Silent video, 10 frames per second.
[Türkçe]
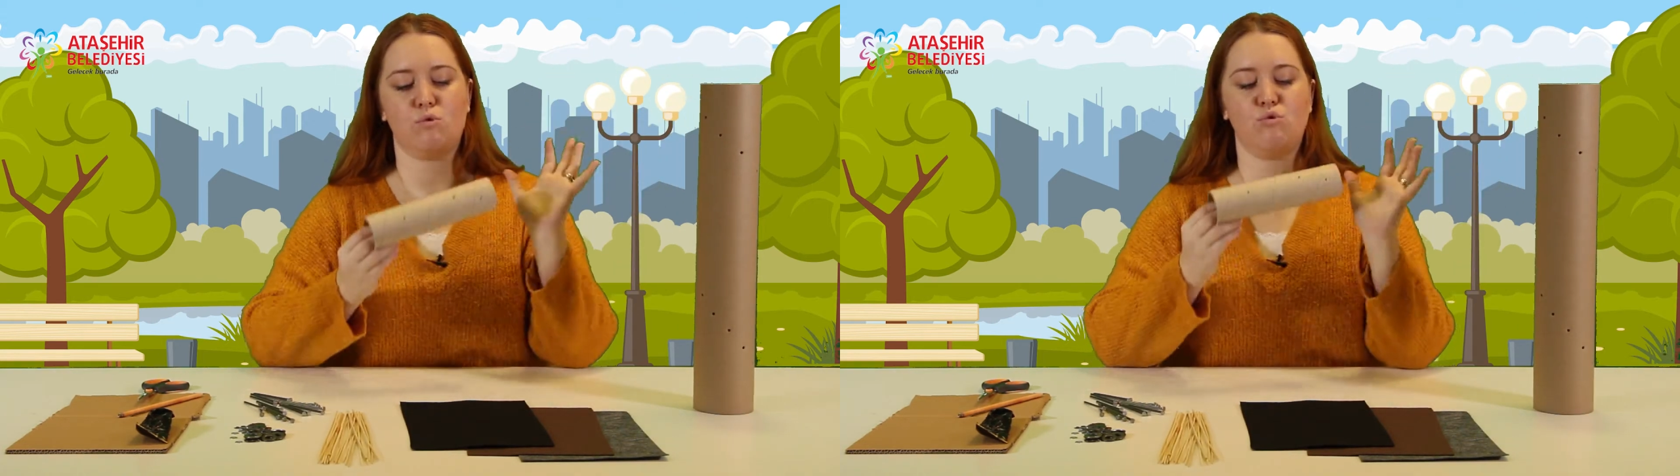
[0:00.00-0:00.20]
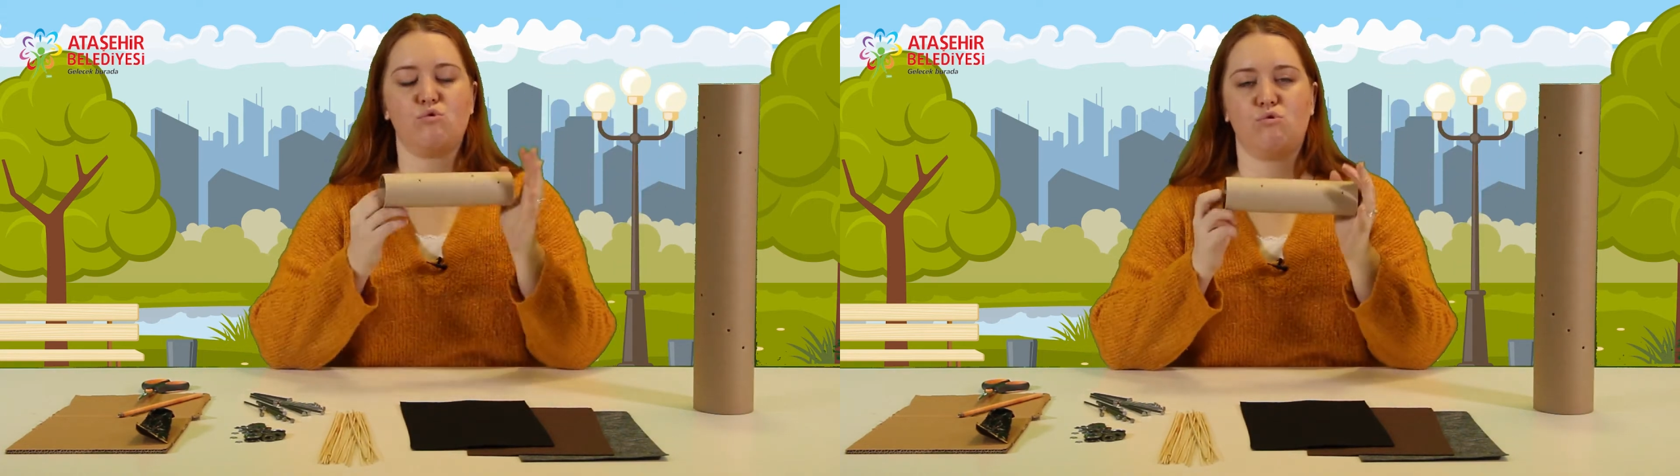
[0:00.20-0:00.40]

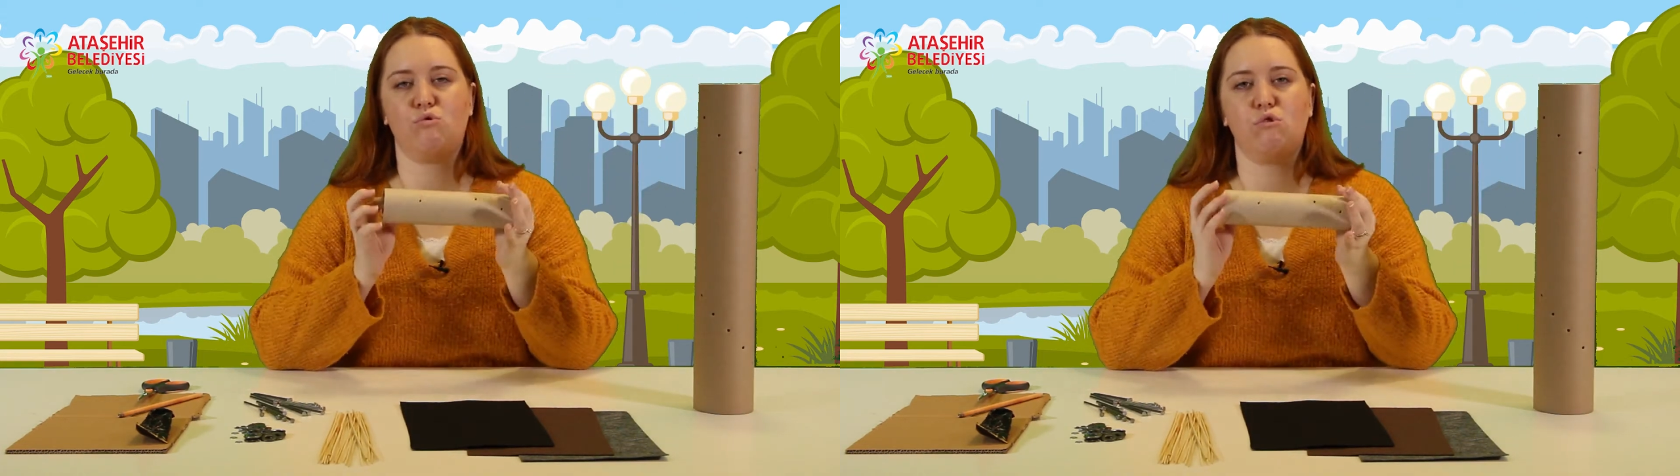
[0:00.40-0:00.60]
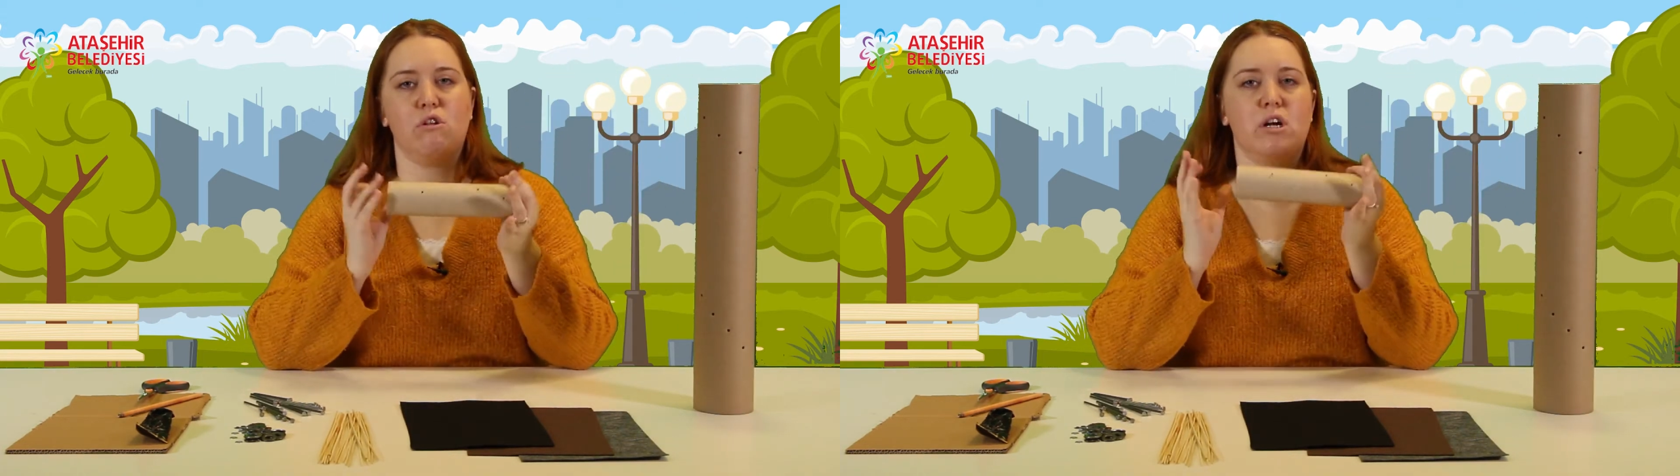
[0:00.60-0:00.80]
küçük
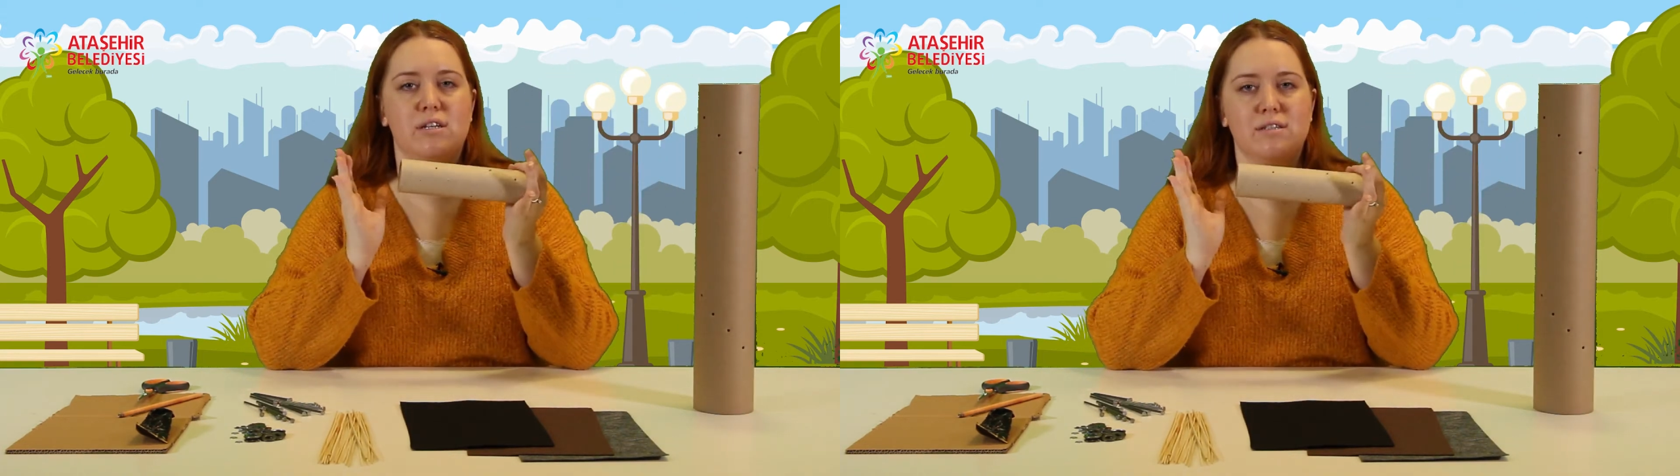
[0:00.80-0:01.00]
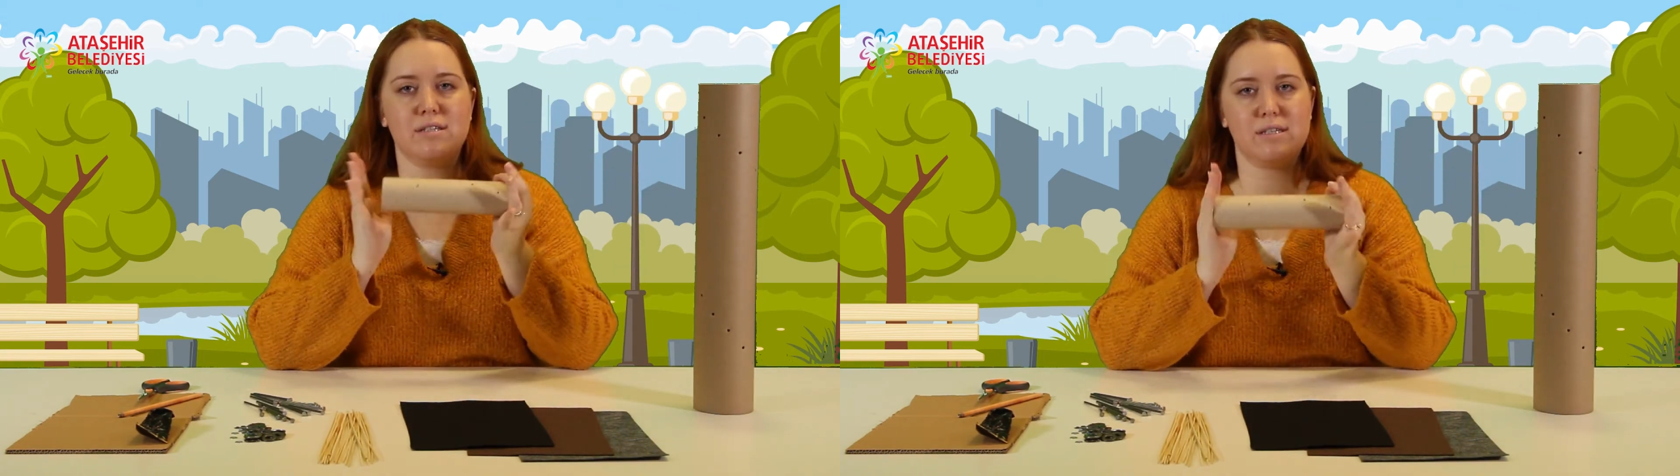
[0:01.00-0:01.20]

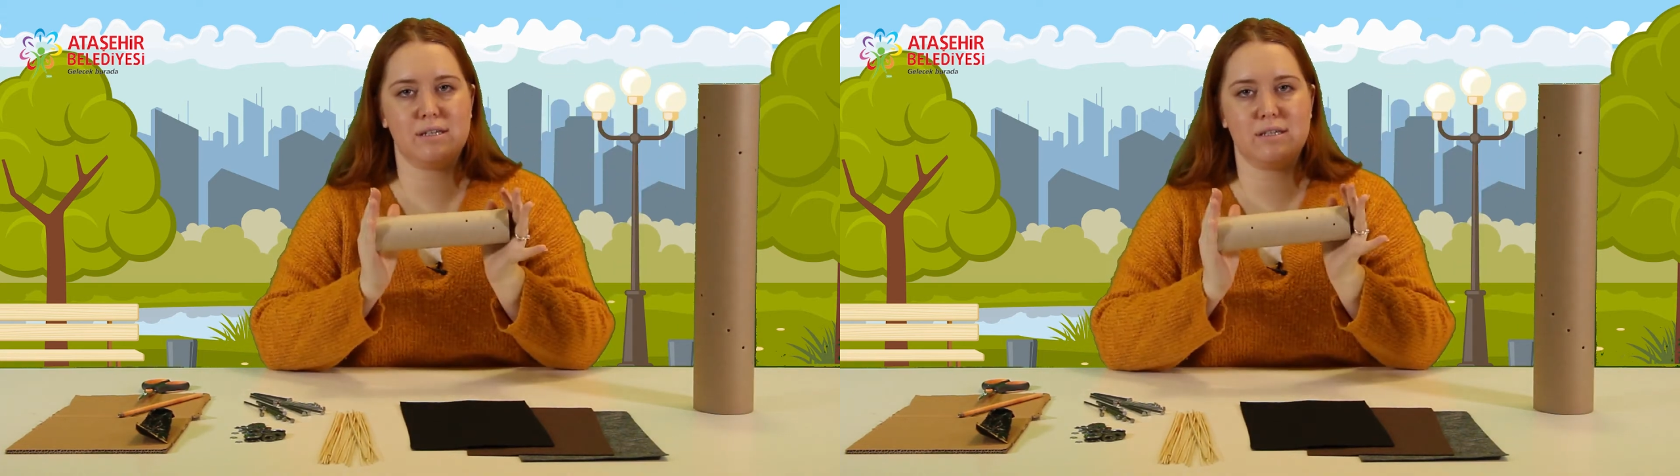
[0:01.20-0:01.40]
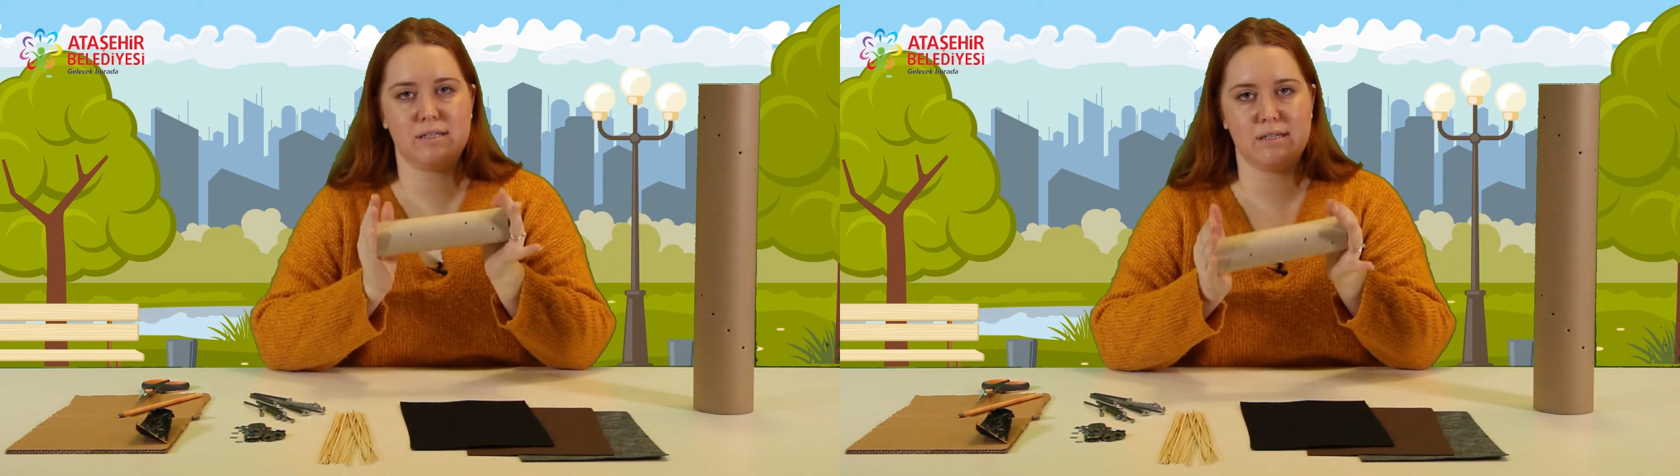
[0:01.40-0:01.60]
rulolarla da
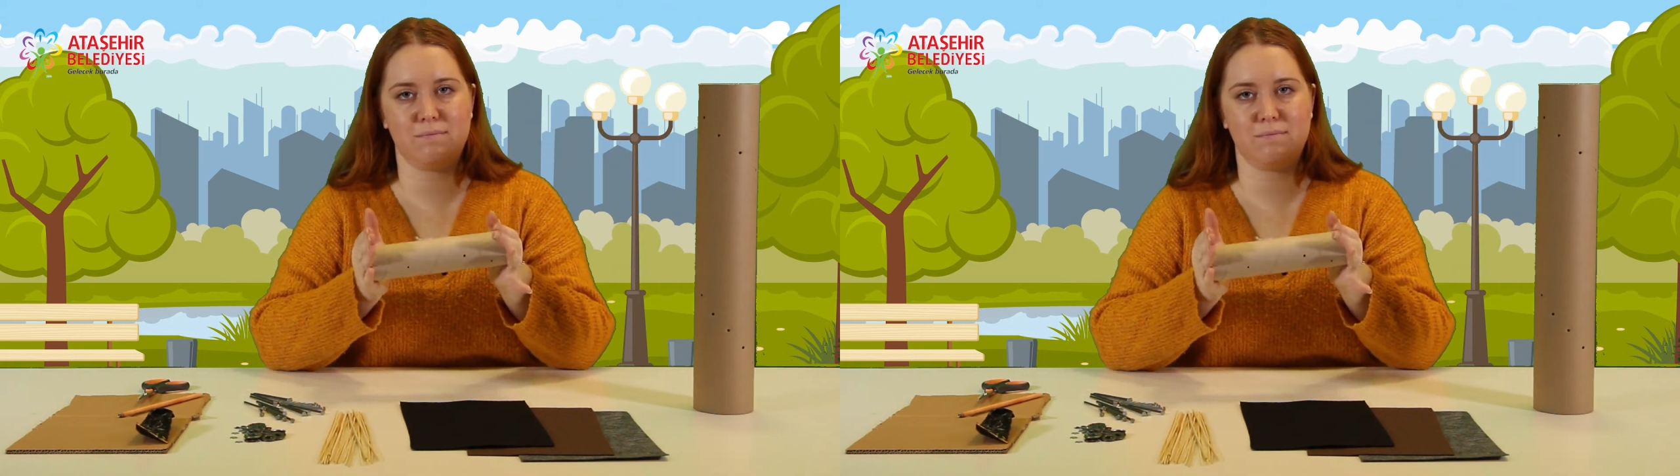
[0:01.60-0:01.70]
size nasıl